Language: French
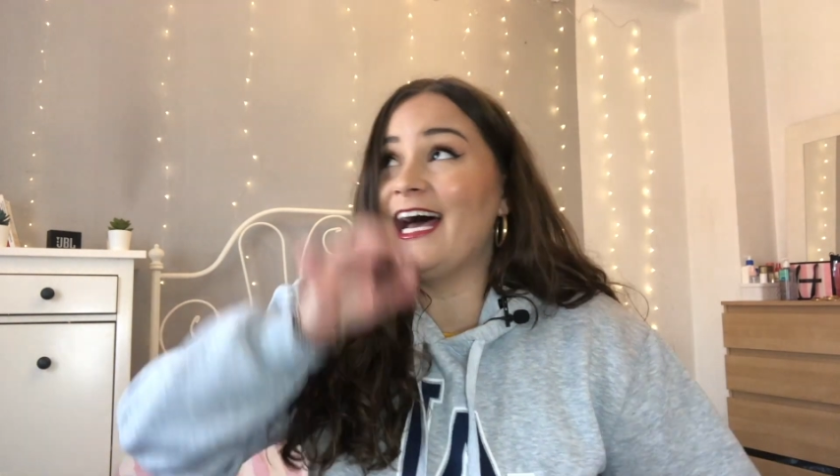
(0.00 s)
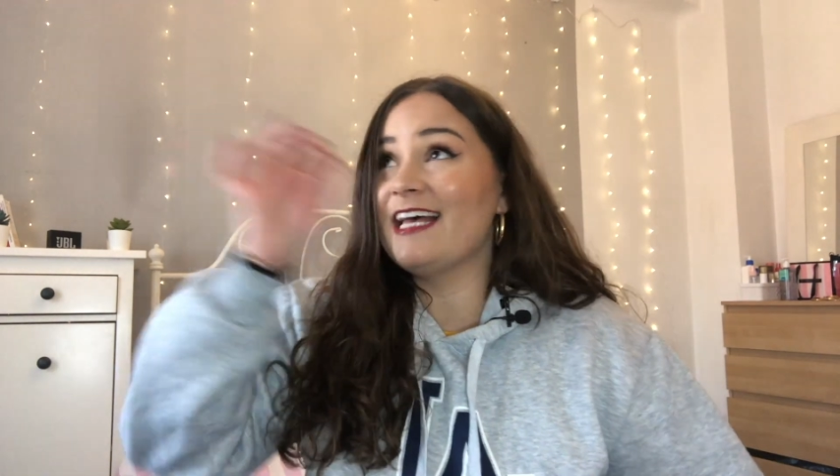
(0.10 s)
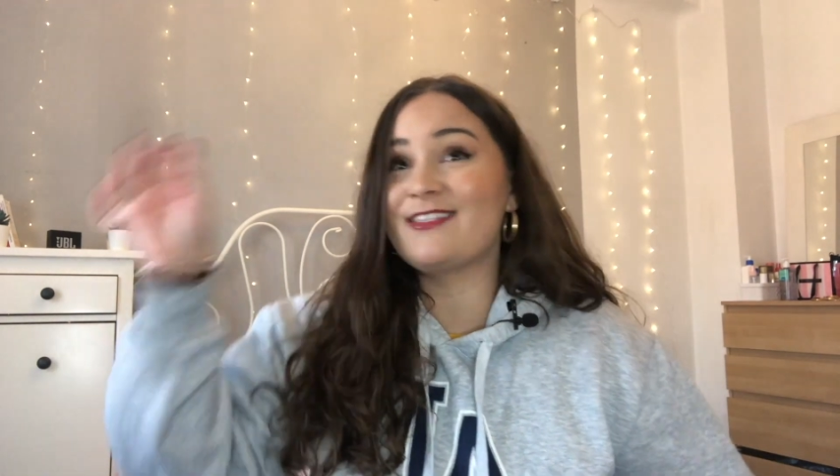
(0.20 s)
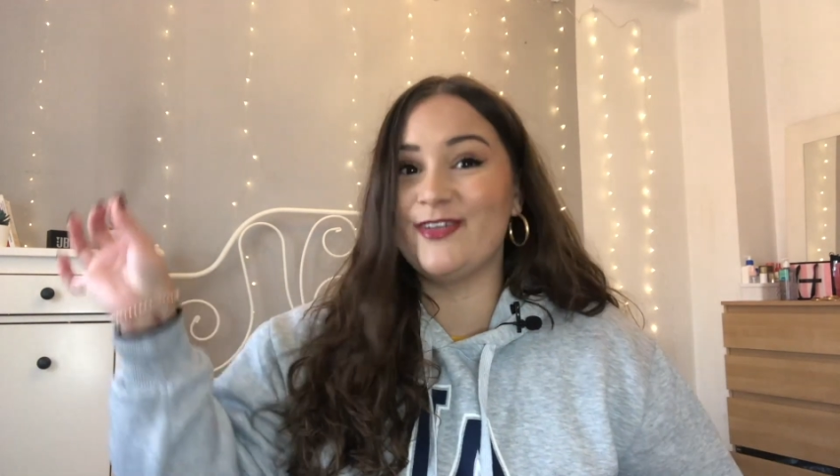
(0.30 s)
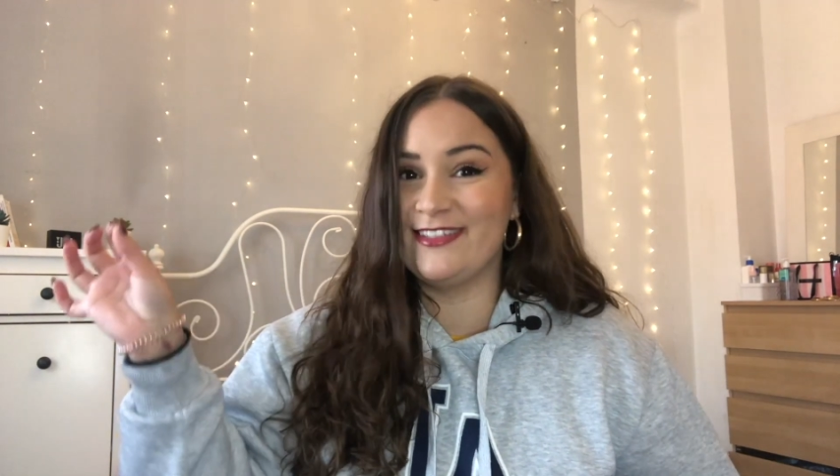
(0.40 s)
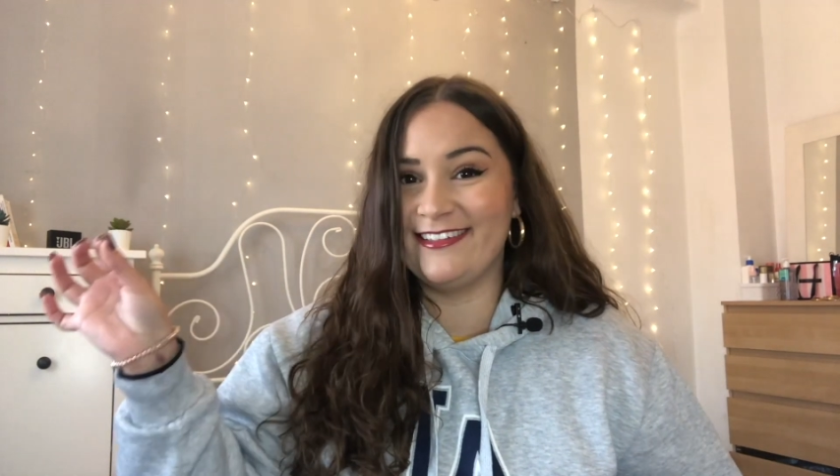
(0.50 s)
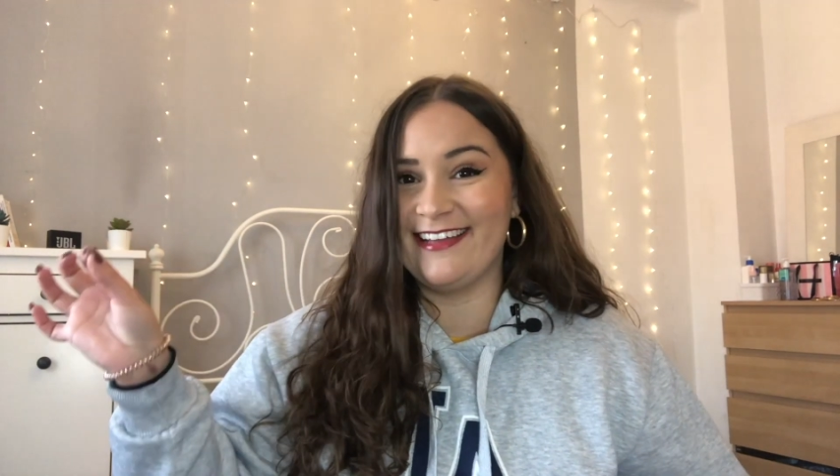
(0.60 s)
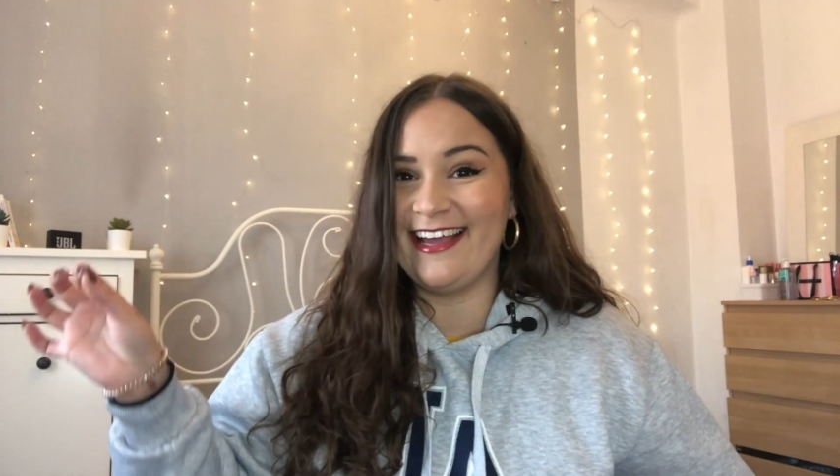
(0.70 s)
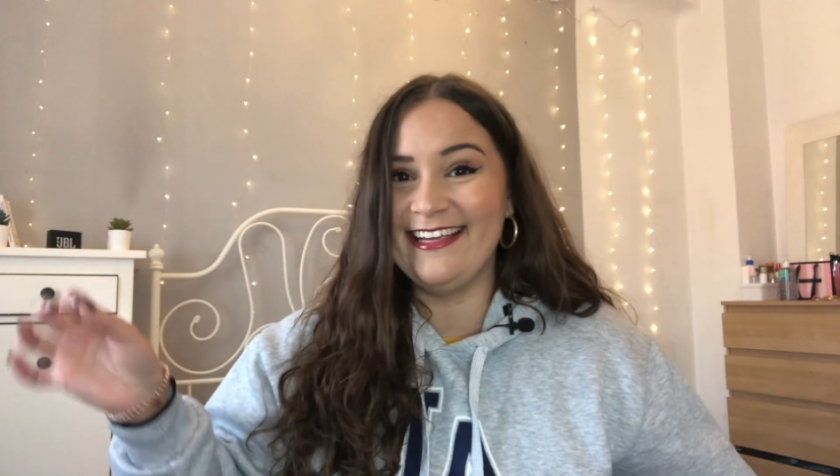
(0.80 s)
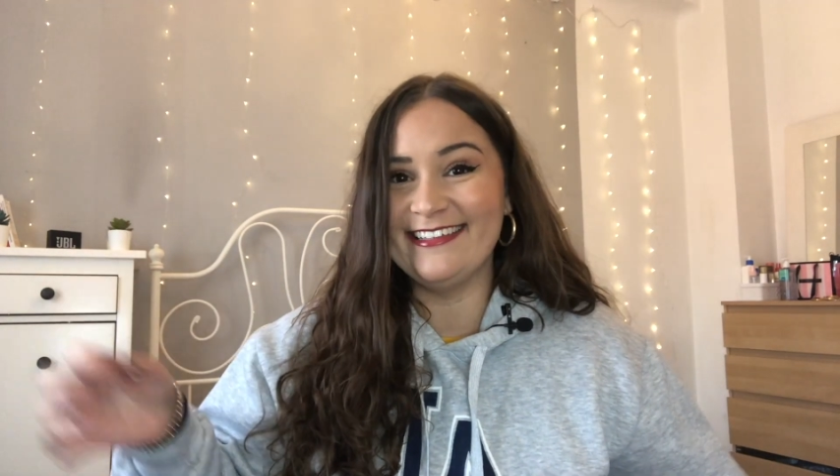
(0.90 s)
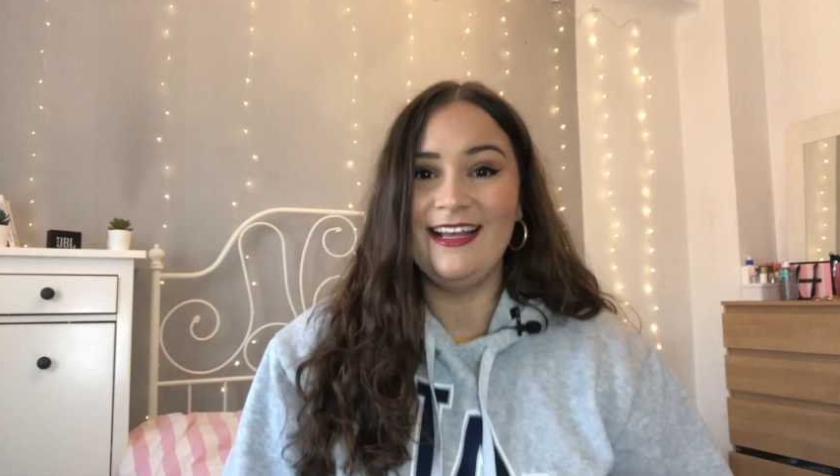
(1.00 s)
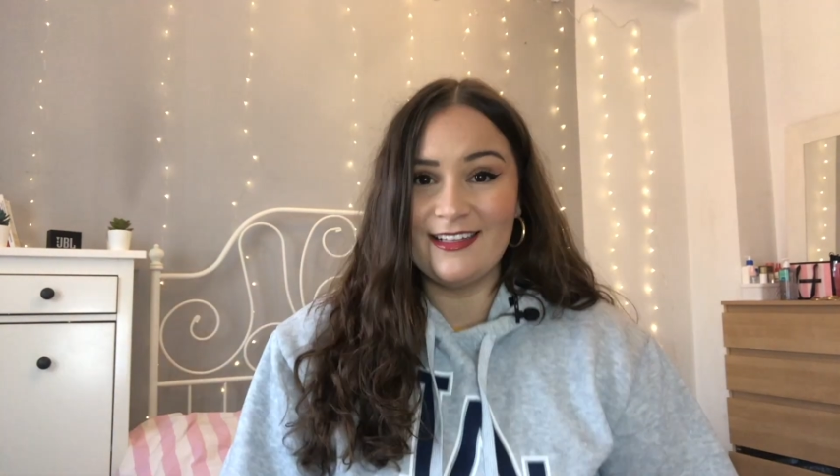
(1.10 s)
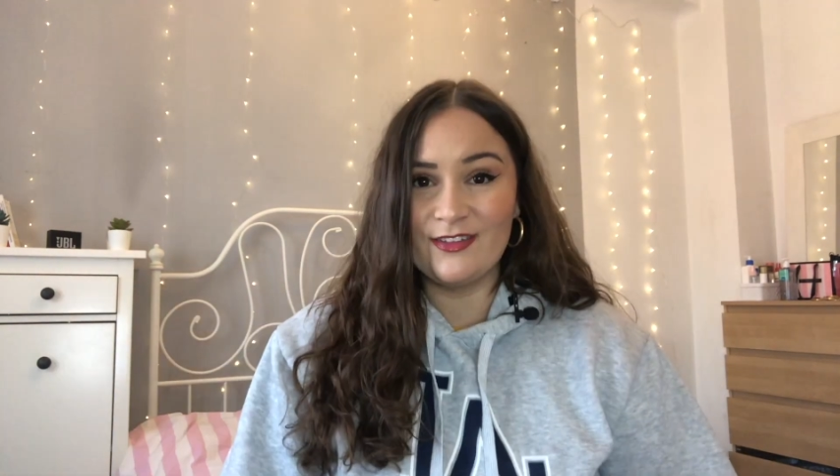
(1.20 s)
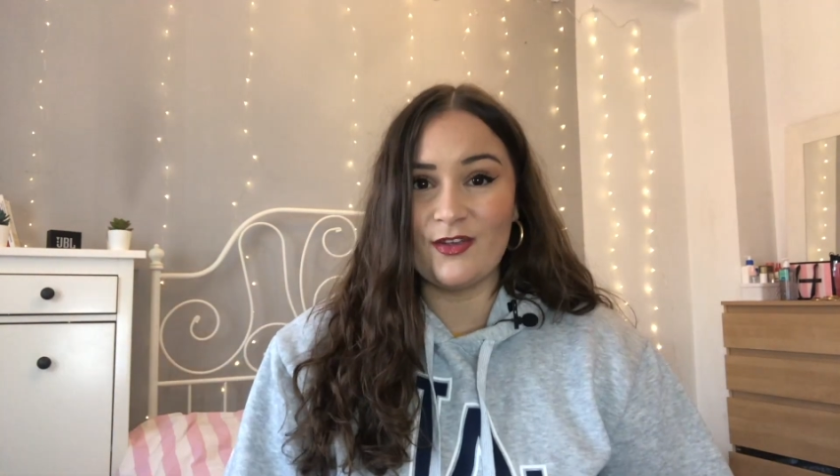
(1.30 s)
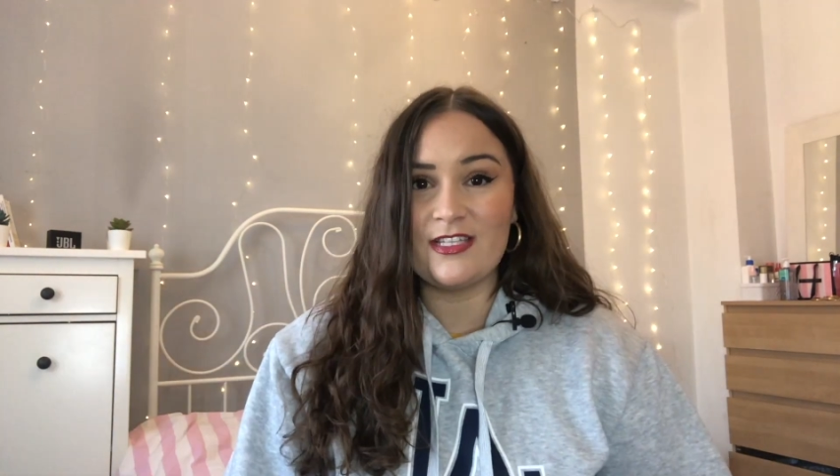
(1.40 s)
un seul détail.
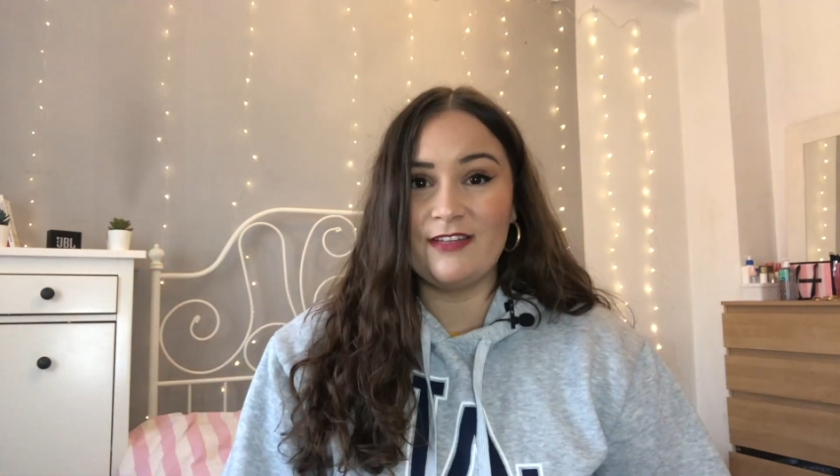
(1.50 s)
Dans cette